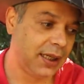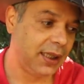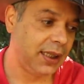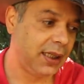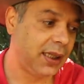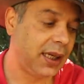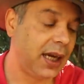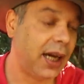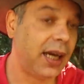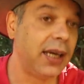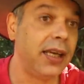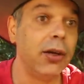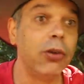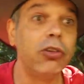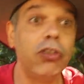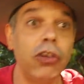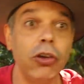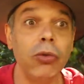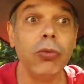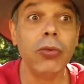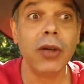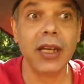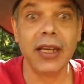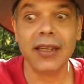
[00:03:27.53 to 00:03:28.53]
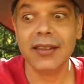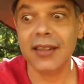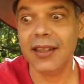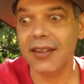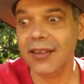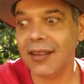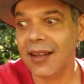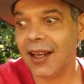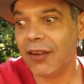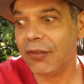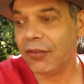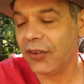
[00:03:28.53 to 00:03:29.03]
E aí eu tinha um grande
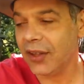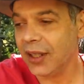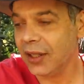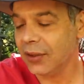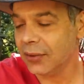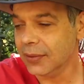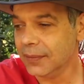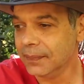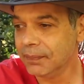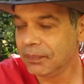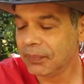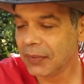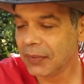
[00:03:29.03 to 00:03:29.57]
desafio.